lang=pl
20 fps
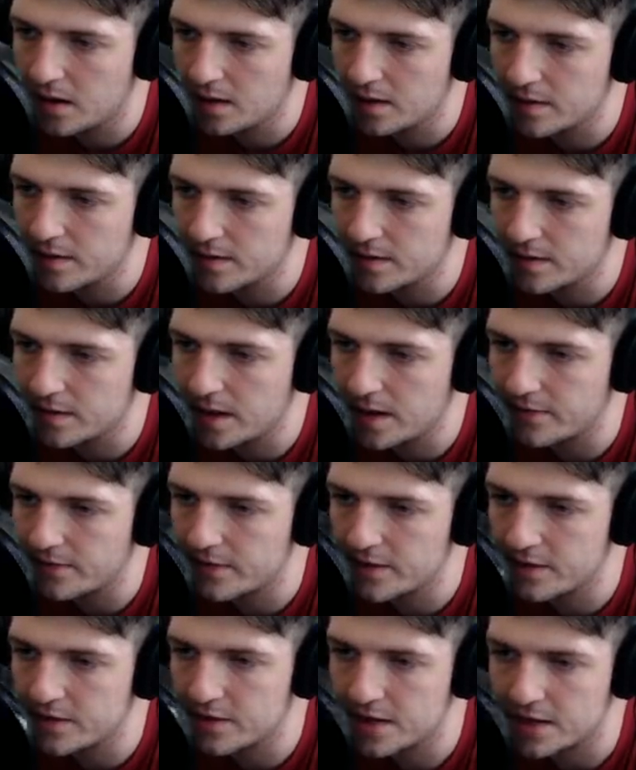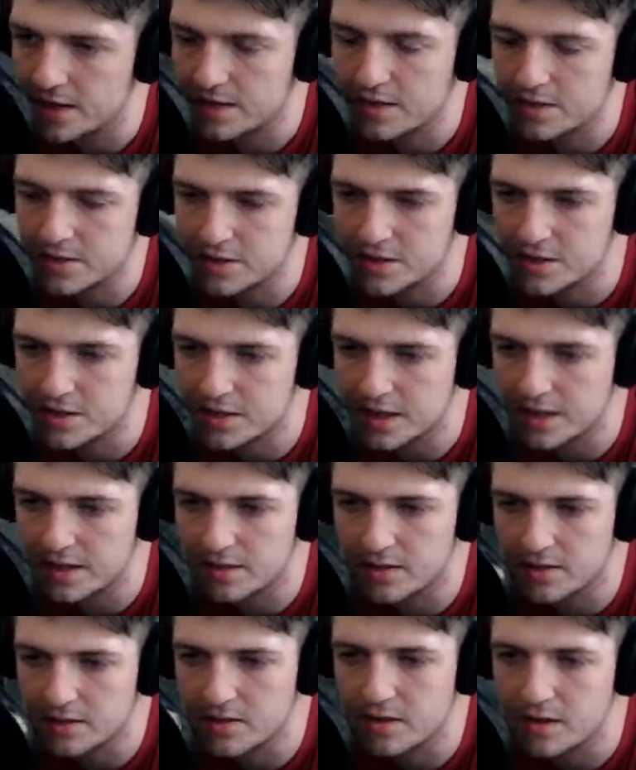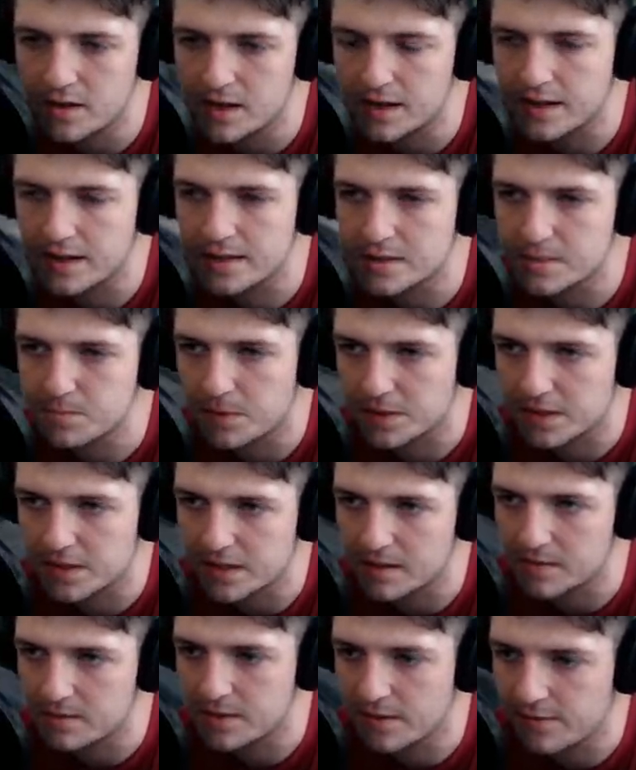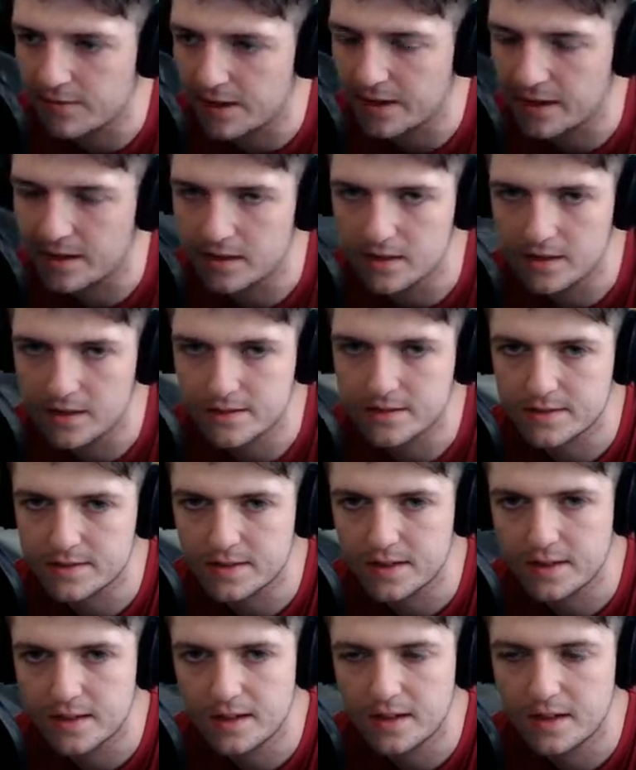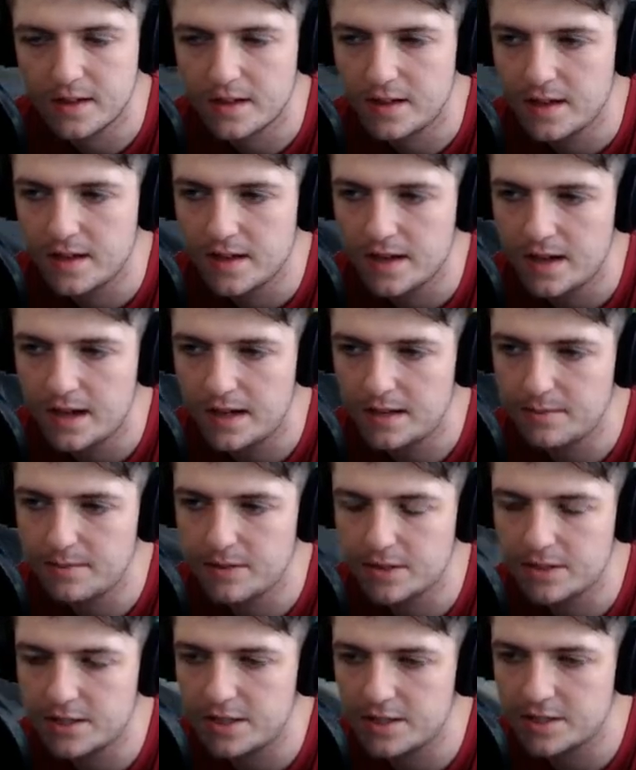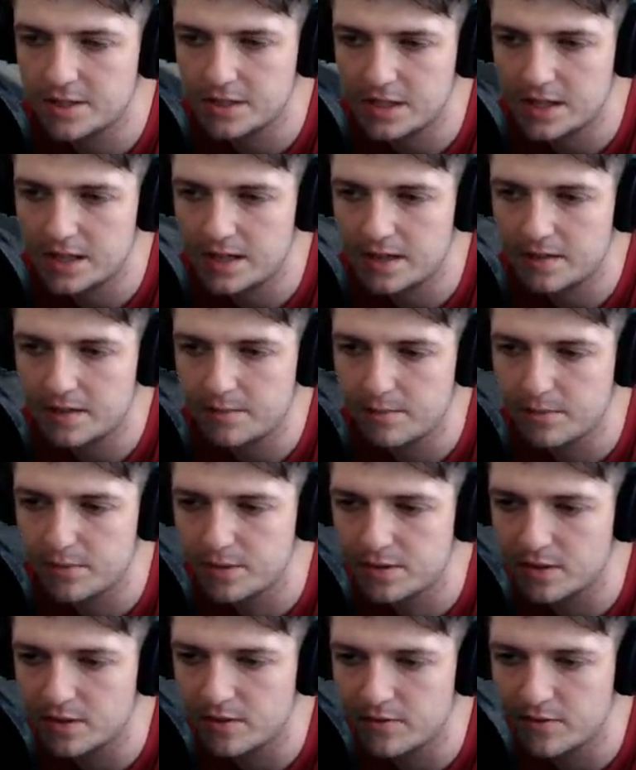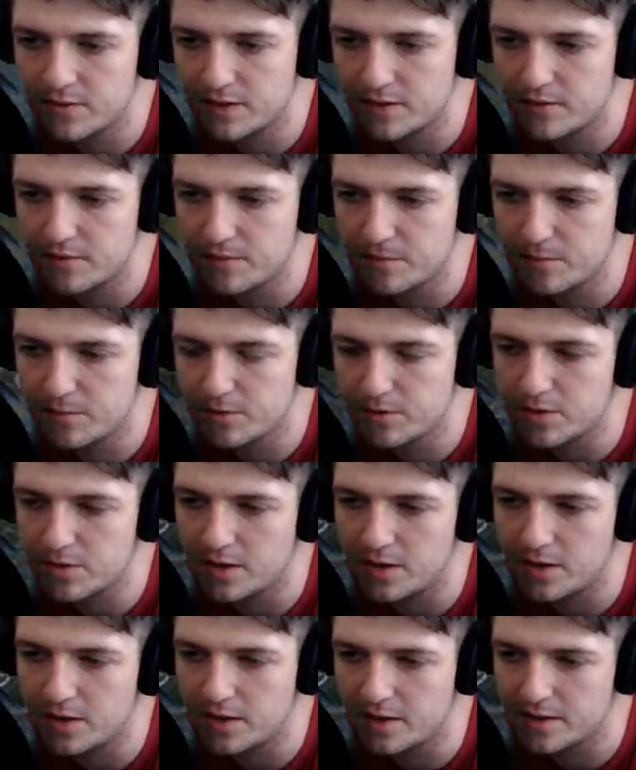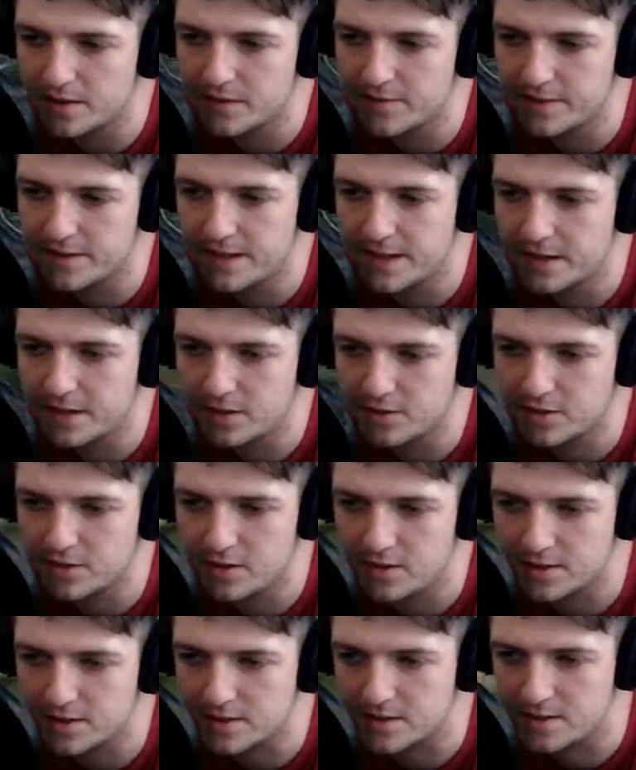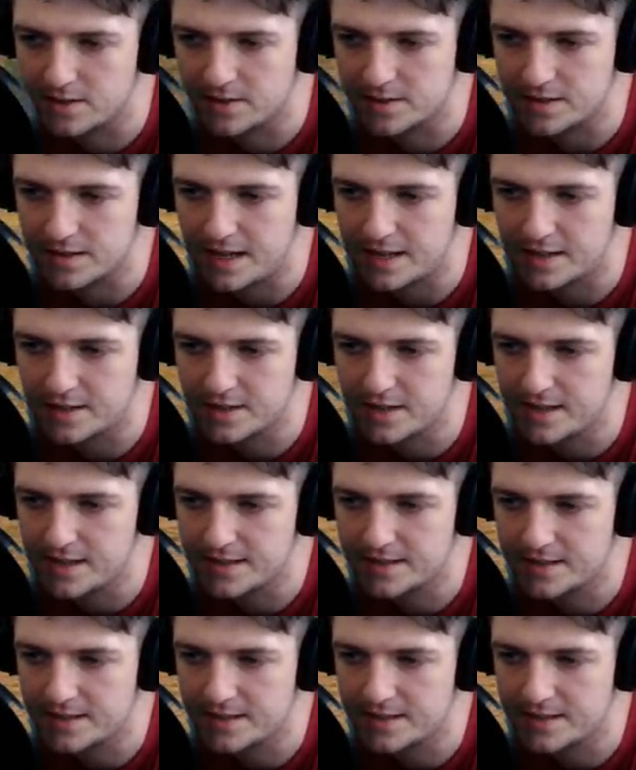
Jak widzicie, troszeczkę do no, kolegę spotkał niefajny los ale myślę, że Buto, wy, Buto e, wynagrodzi los Los Angeles.